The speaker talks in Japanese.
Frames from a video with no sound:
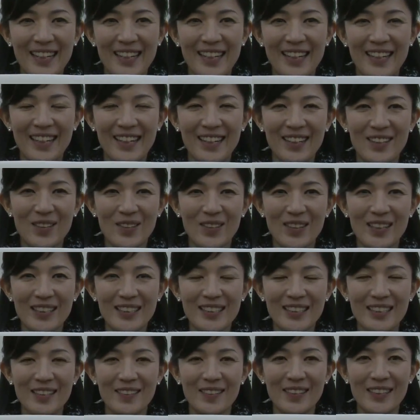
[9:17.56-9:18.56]
えっ、とで
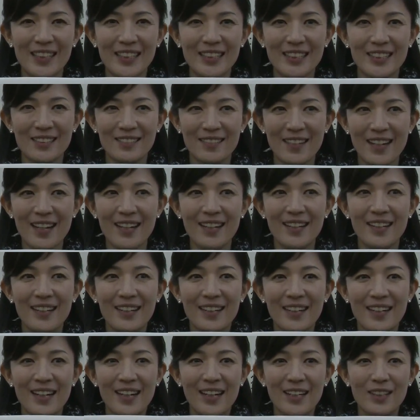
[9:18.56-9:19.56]
すね私は
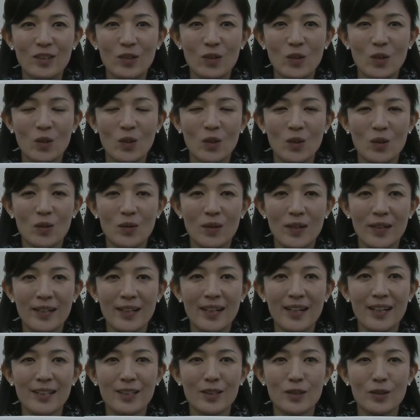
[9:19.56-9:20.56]
あの
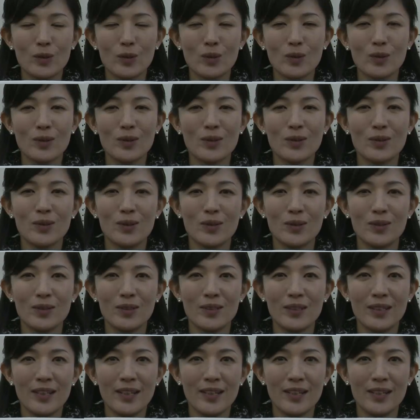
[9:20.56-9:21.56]
若い苦悩する、
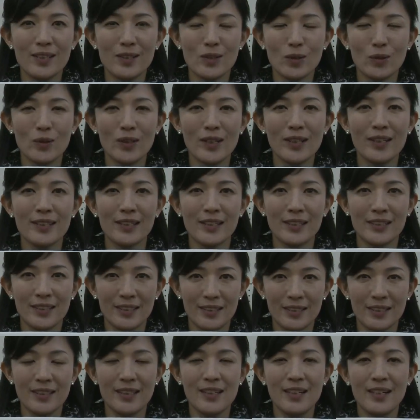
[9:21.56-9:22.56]
えー、少年た
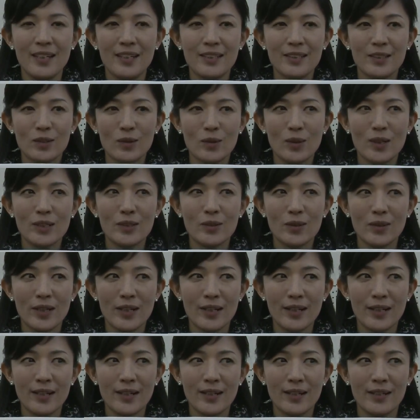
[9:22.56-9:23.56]
ちそれぞ
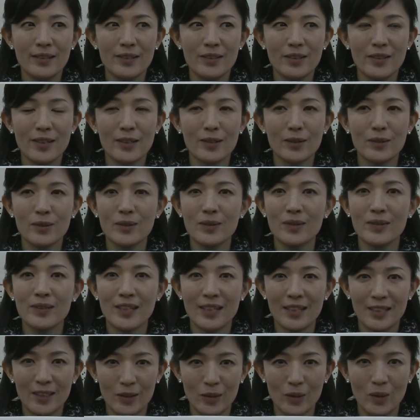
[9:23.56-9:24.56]
れ主役の
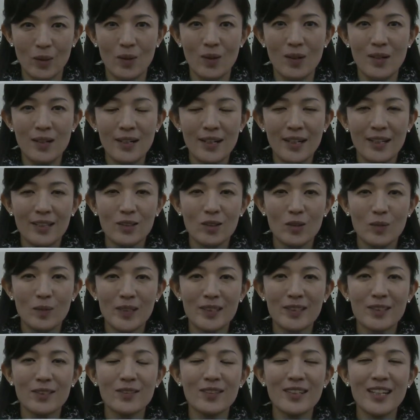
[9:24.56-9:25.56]
2人とあの
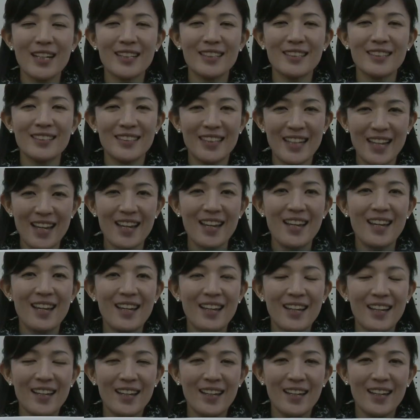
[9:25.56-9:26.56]
別の役で、
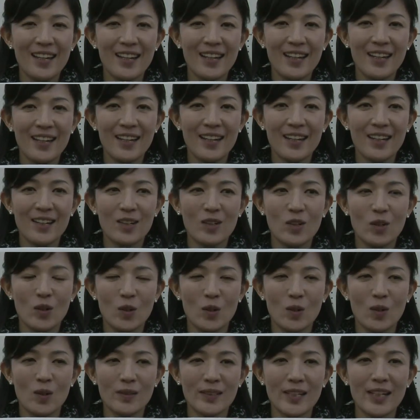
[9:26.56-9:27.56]
えー、
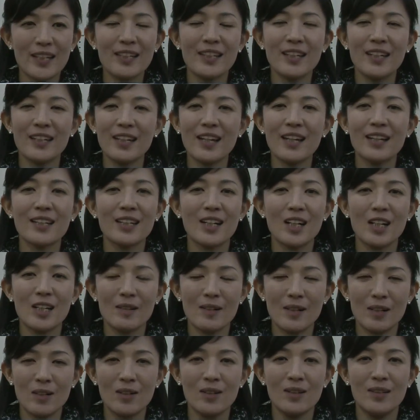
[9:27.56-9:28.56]
こう何気ない
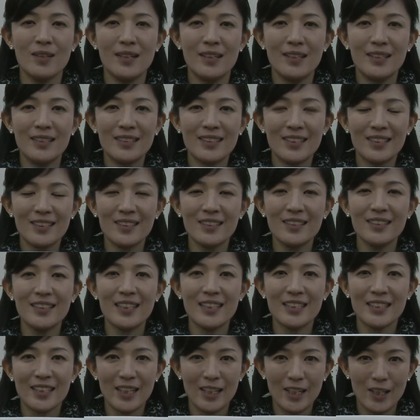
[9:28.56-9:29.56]
会話をするん
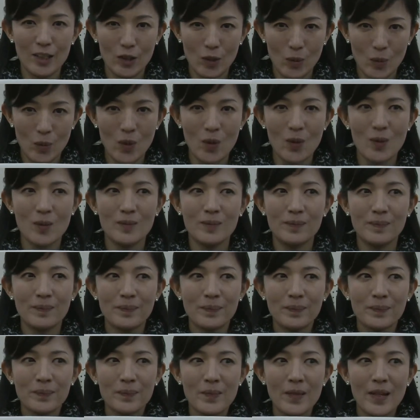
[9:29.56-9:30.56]
ですけれども、
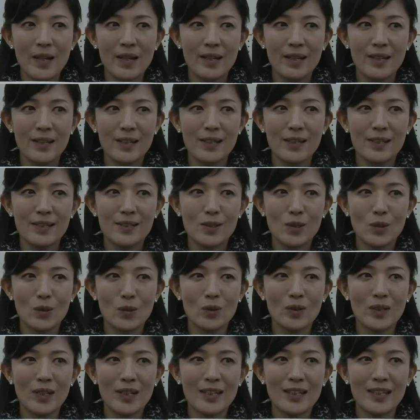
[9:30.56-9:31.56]
えー、そ
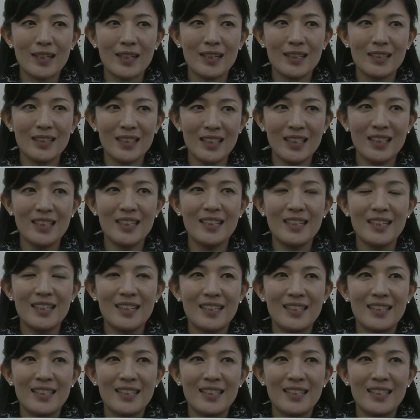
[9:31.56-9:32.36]
の中に